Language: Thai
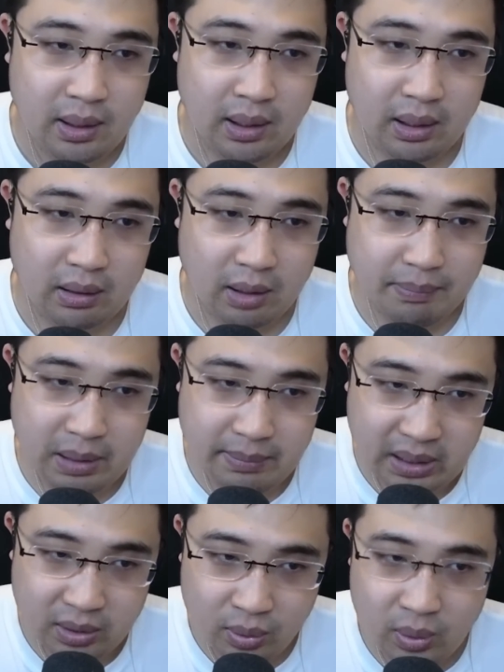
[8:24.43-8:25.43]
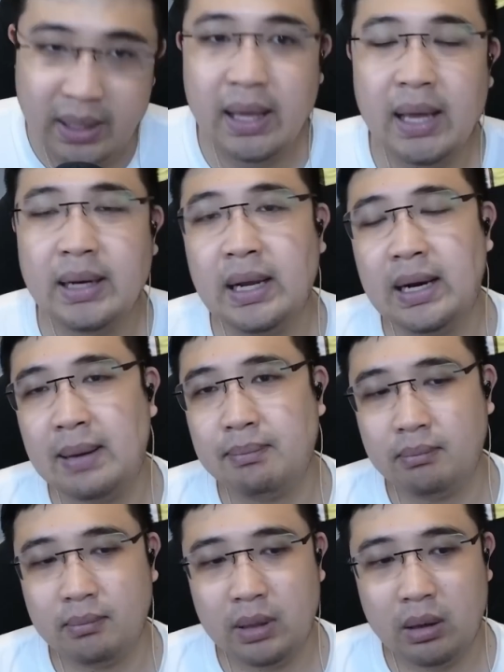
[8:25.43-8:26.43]
คอปปี้ไมนูเองนะครับ
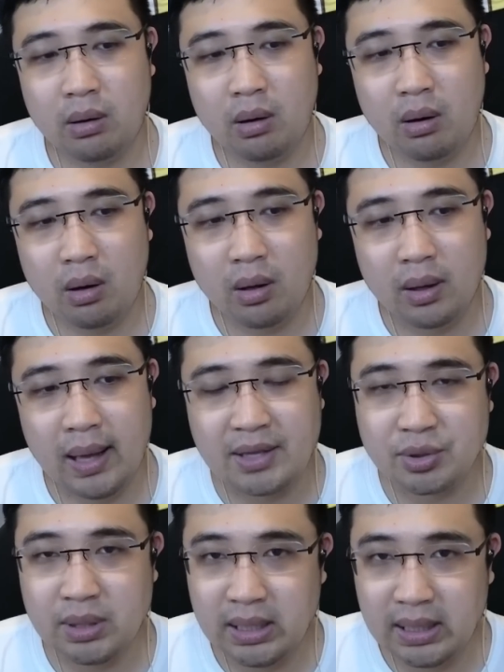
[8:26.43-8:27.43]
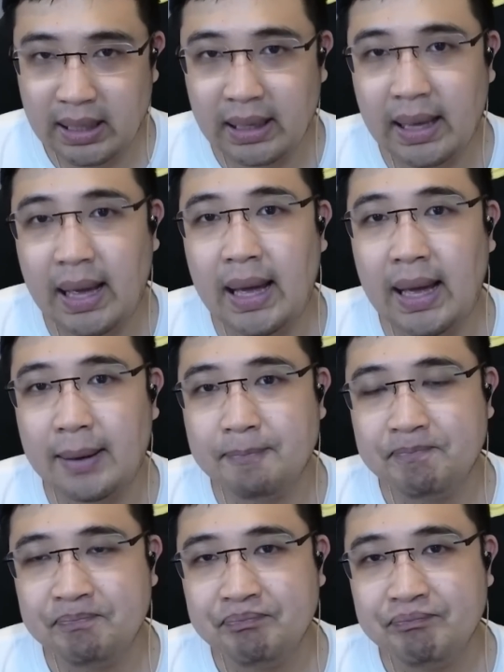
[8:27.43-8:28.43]
แล้วก็แอนโทนีอีลังกา
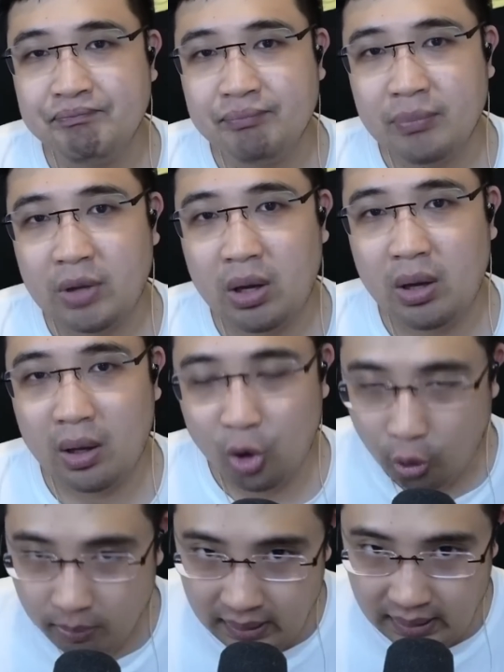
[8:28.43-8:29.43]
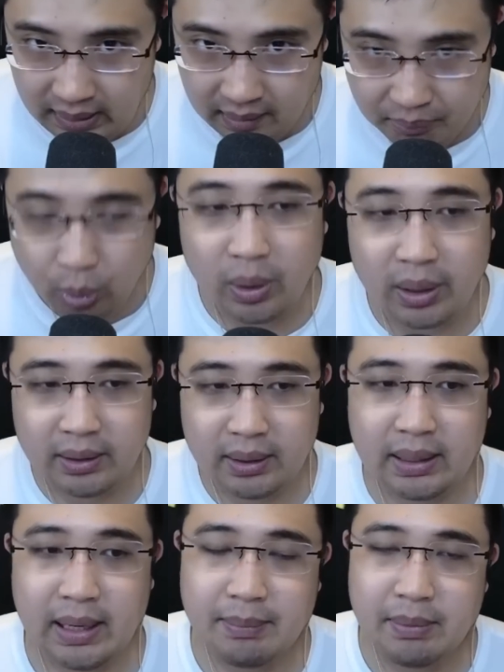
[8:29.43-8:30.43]
ก็ลงมาป่วน
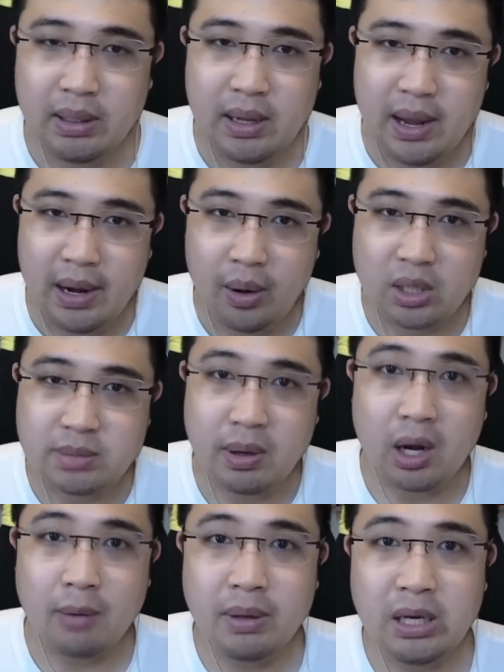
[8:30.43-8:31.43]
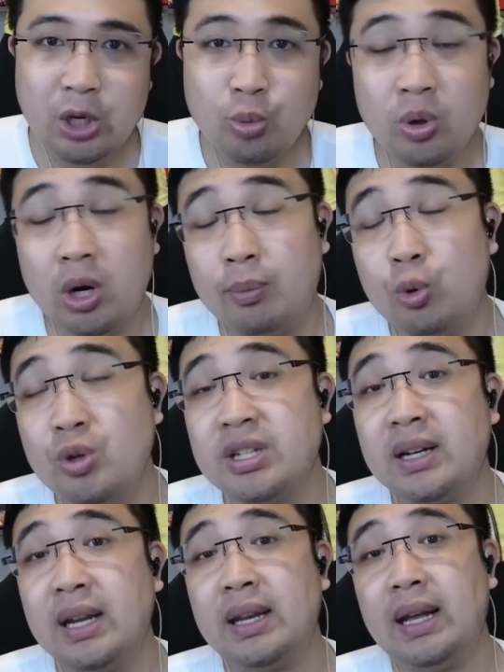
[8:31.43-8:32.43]
นะครับ โดยเฉพาะคอปปี้ในมุมผมขอพูดสัก
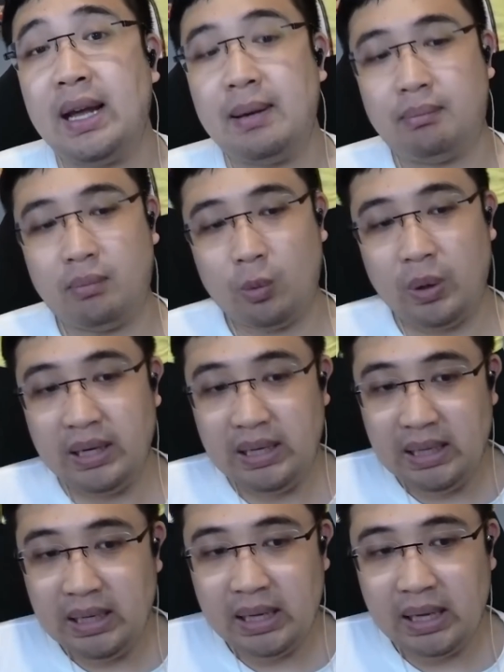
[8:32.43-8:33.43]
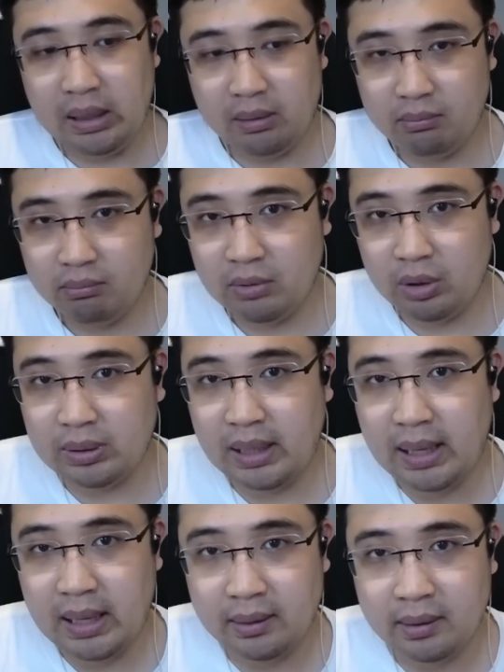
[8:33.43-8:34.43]
นิดนะครับ วันนี้เนี่ยลงแท
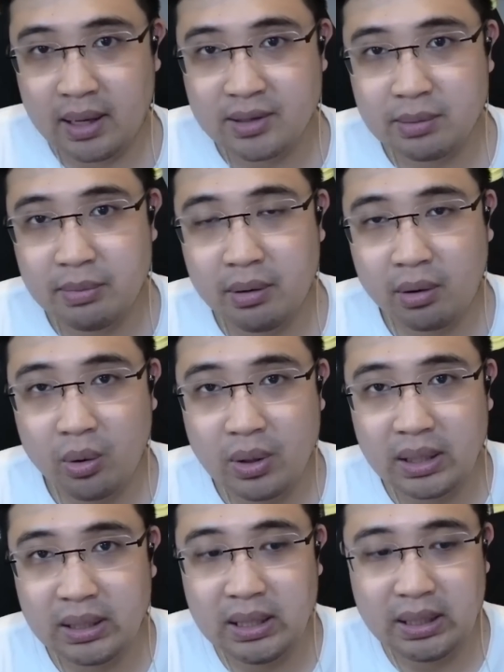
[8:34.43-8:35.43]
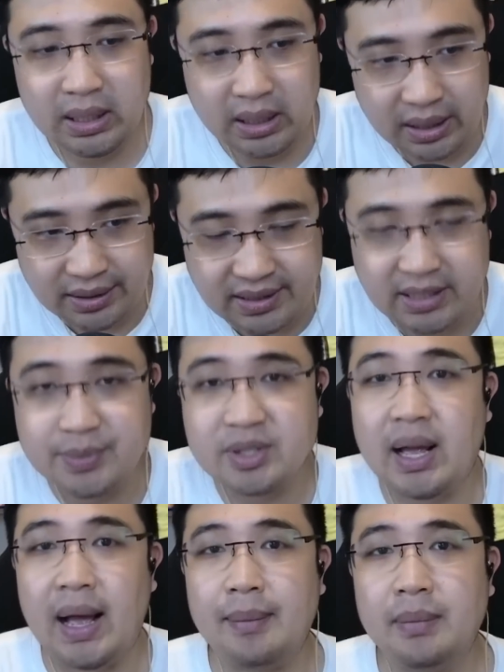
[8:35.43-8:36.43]
นคาซิเมโรนาทีที่
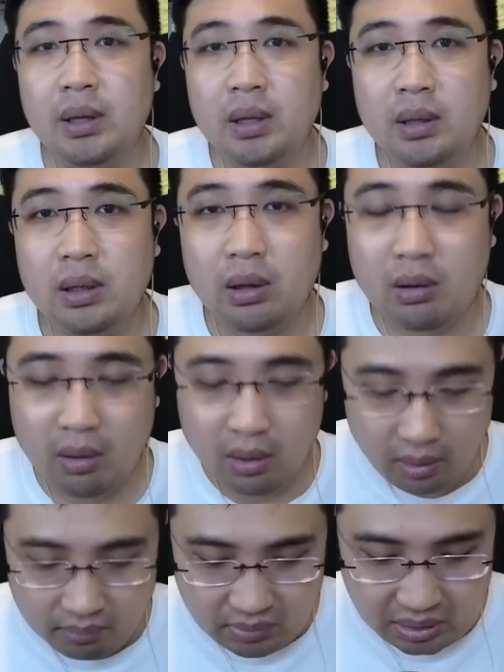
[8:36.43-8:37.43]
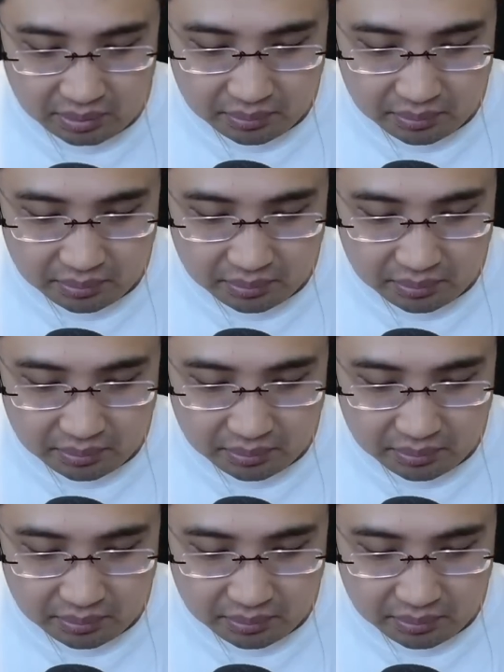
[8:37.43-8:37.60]
73แล้วก็เหมือน